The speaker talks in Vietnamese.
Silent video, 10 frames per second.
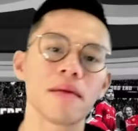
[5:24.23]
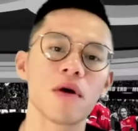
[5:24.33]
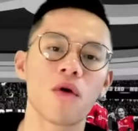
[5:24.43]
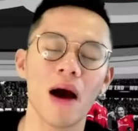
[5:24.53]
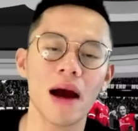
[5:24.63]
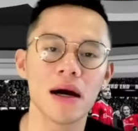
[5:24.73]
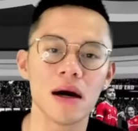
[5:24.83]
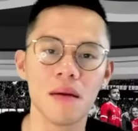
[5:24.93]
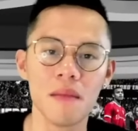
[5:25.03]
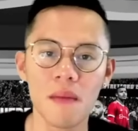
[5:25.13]
Maguire
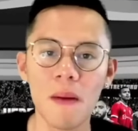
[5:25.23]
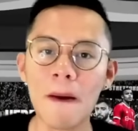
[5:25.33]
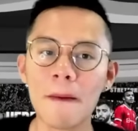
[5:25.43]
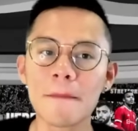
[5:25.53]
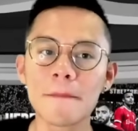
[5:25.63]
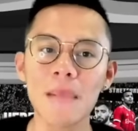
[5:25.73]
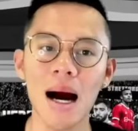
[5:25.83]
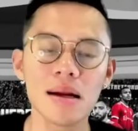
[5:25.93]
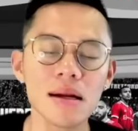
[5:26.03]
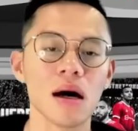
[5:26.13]

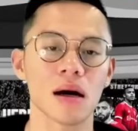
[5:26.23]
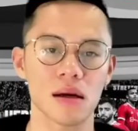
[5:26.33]
bằng được